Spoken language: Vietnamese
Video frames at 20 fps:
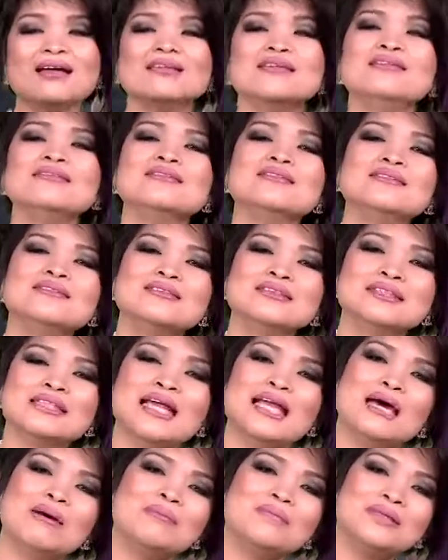thường thường người
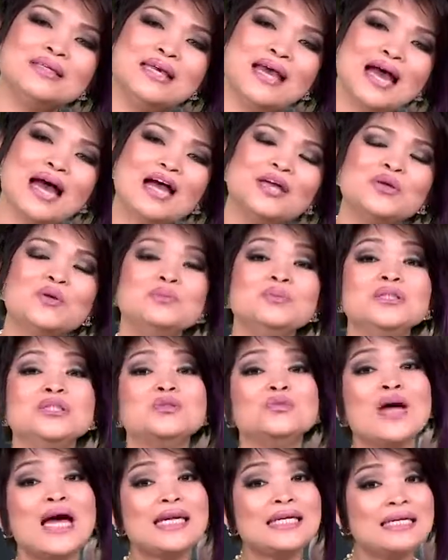ta làm da giống như
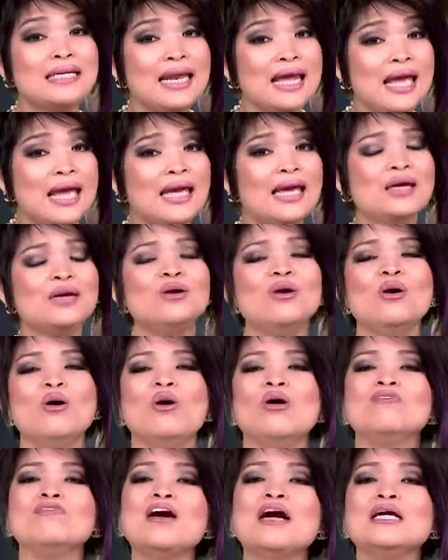Radne
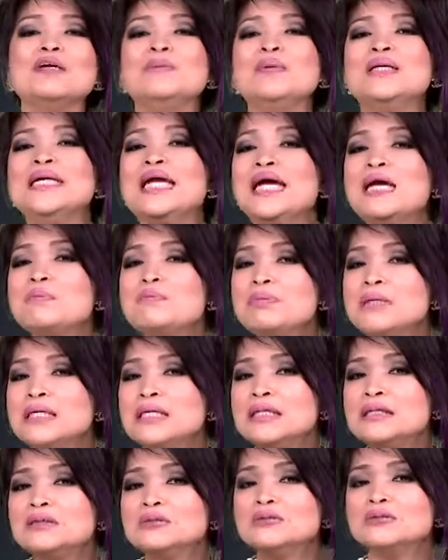hoặc vitamin A
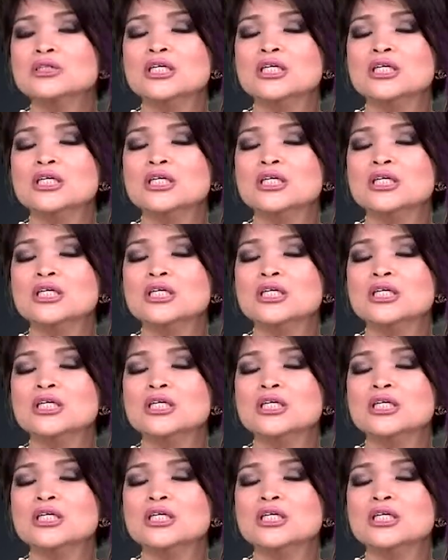peel